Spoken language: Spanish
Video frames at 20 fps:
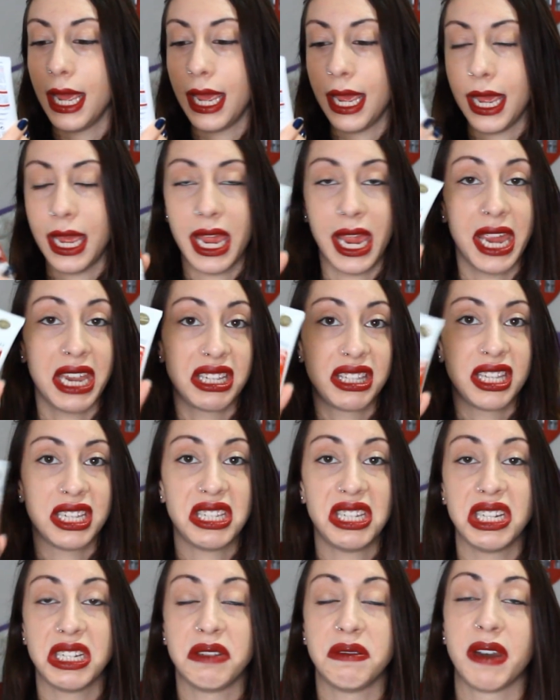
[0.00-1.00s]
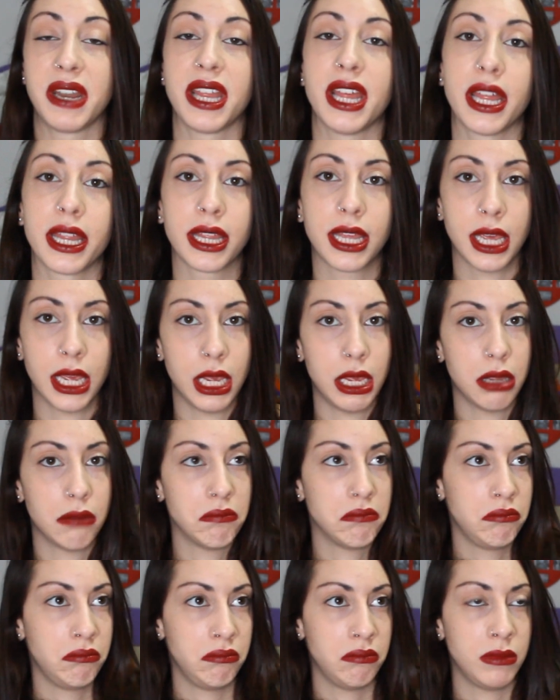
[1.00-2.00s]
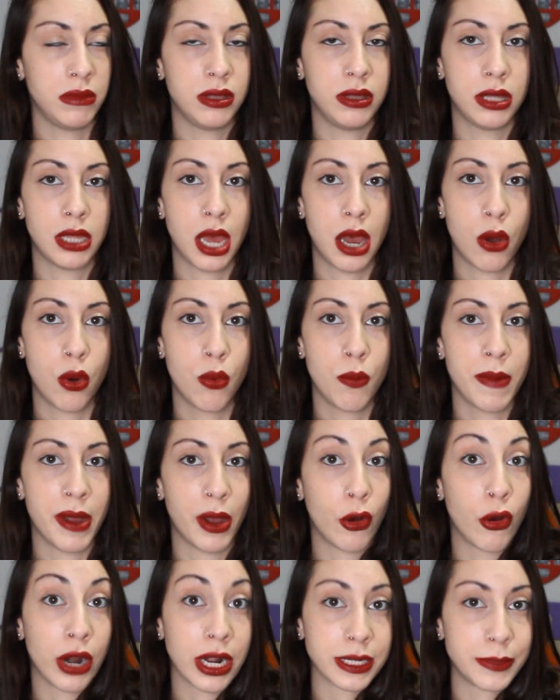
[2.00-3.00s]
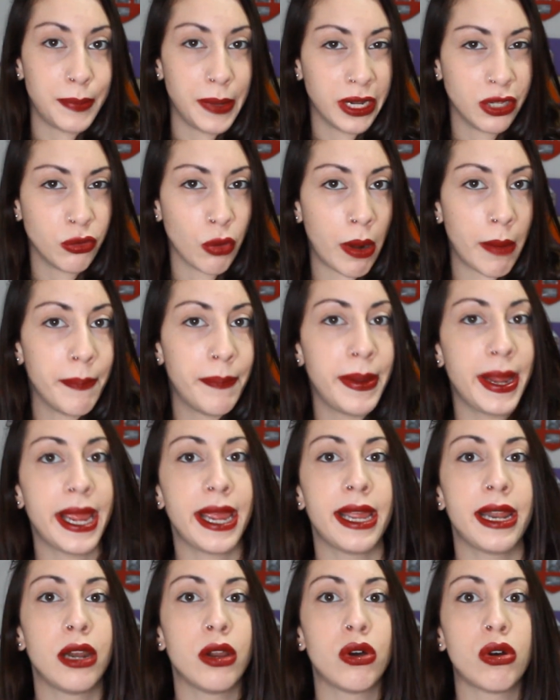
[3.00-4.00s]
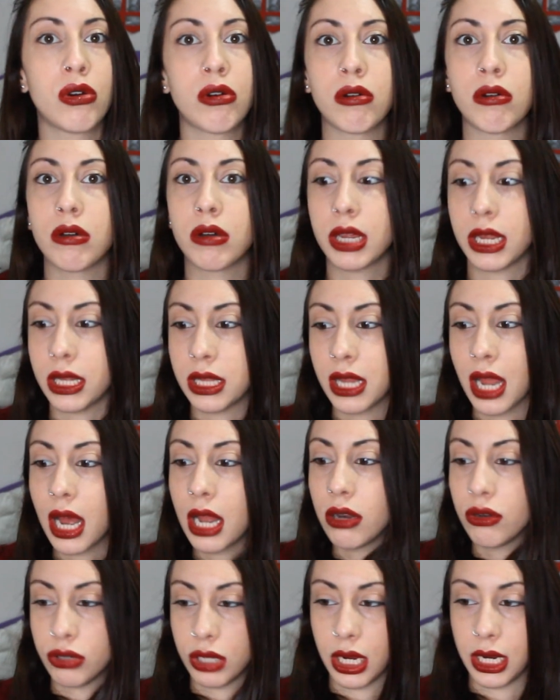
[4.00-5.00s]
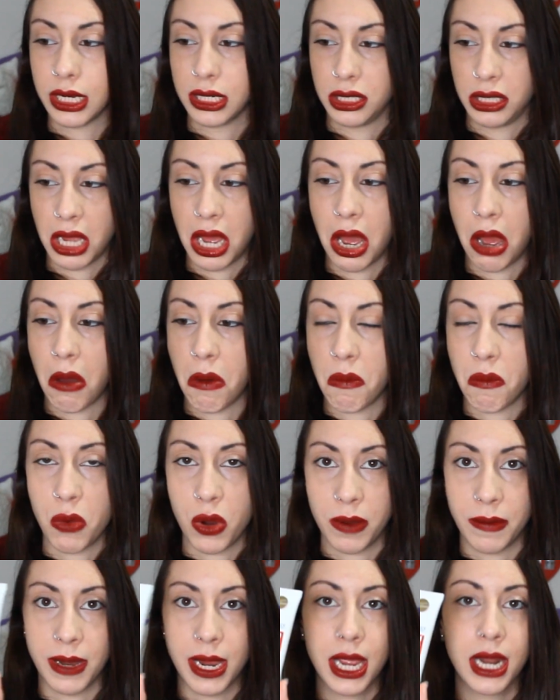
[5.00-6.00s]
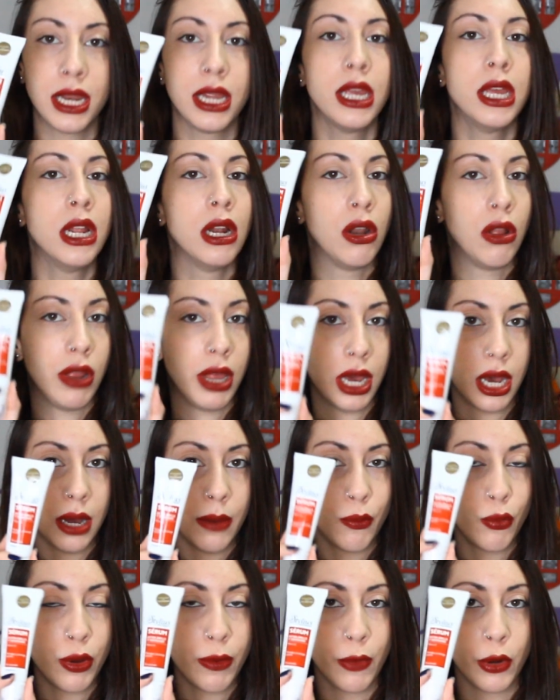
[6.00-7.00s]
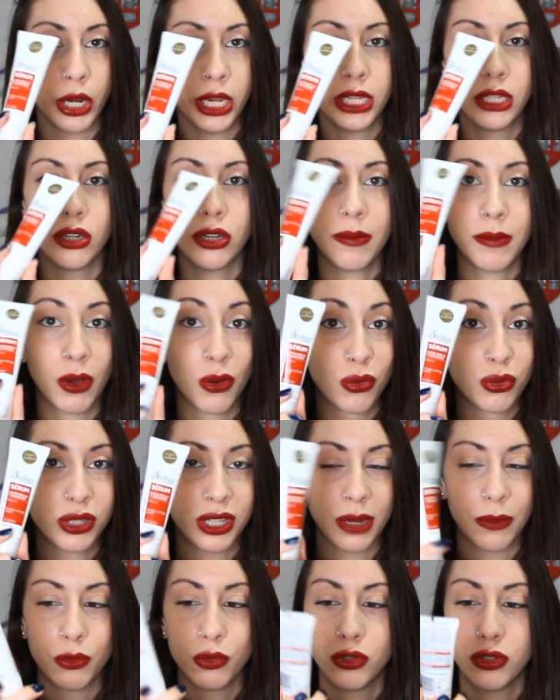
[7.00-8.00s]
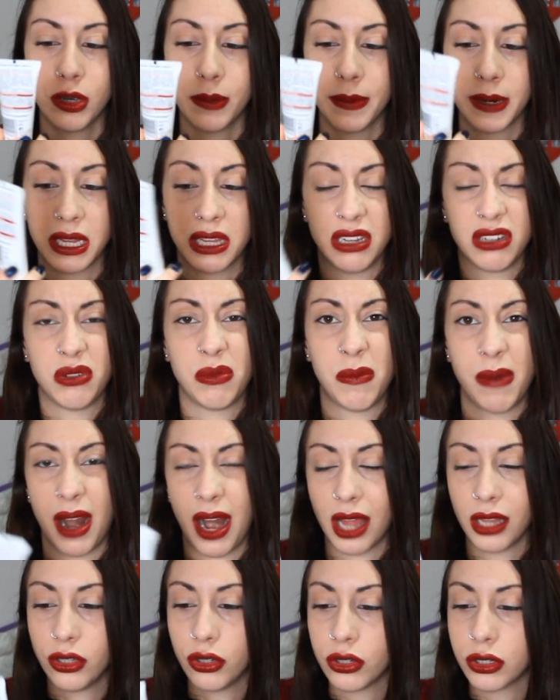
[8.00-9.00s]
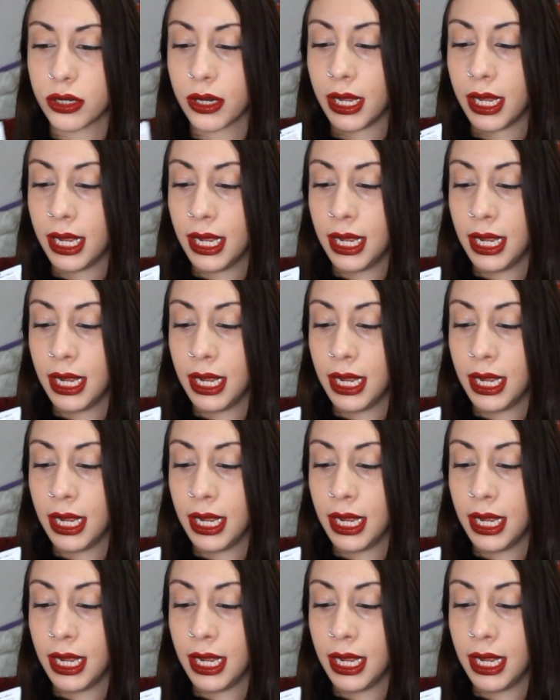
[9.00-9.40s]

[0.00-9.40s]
Eh, este sí es verdad que mm, da un mejor aspecto al pelo y tal, o sea que está muy bien, lo deja muy bonito y me gusta mucho, aparte son baratos.